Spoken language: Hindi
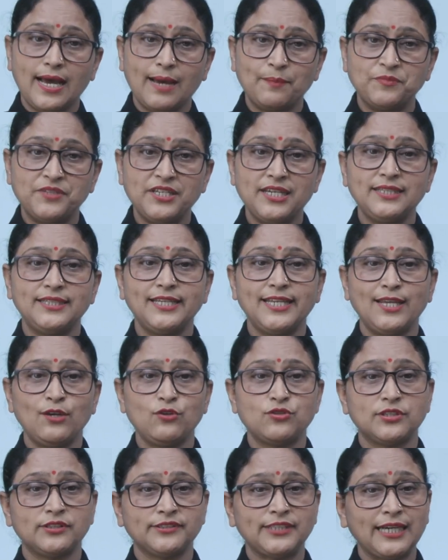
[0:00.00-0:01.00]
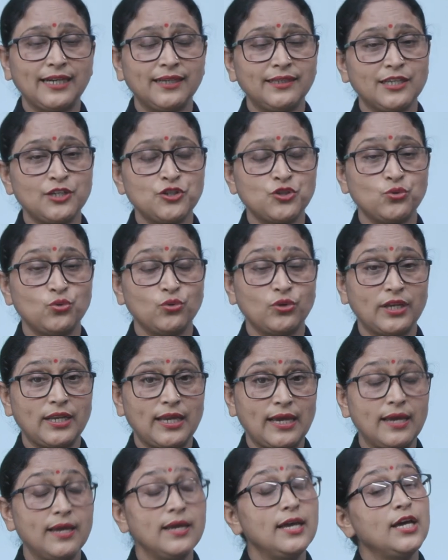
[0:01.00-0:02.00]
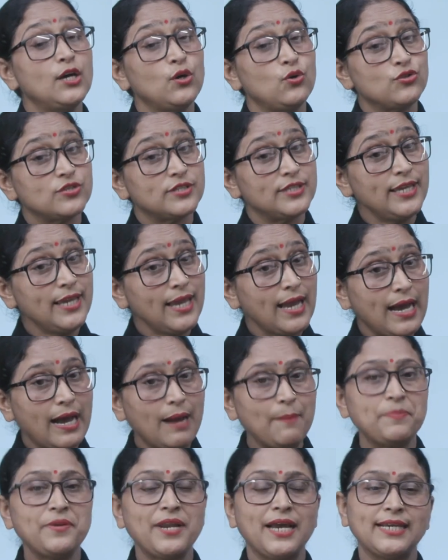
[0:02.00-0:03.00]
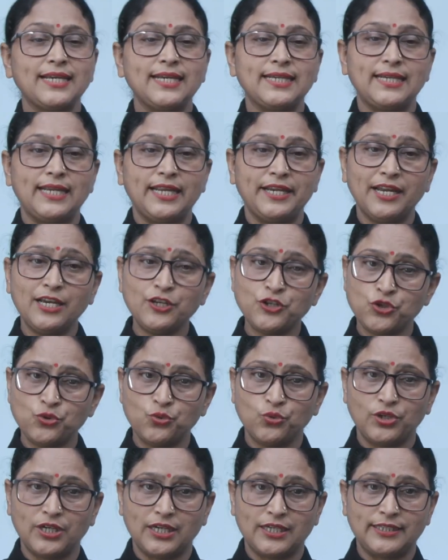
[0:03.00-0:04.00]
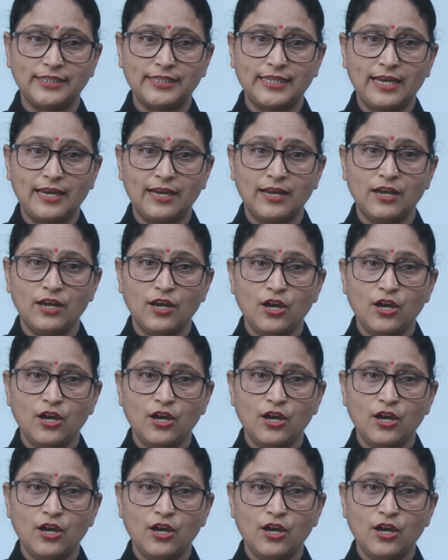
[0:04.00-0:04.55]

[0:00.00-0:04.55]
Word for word: अब धीरे धीरे उसने क्या करना शुरू करा उसने अपना किट लेना शुरू कर दिया